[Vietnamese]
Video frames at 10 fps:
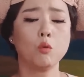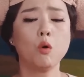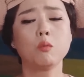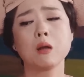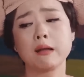muốn
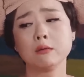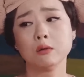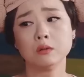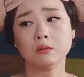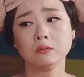hộp gà
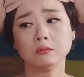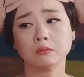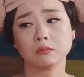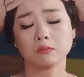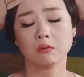nướng
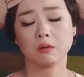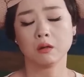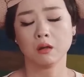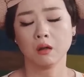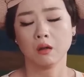
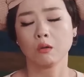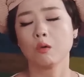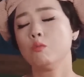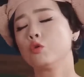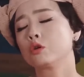
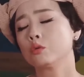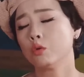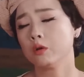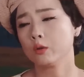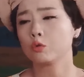Cô mua cho
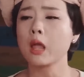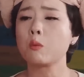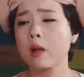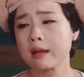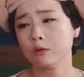tôi đi, tôi
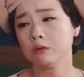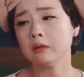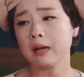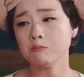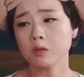thèm gà
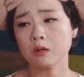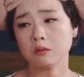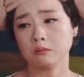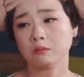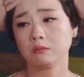nướng lắm đó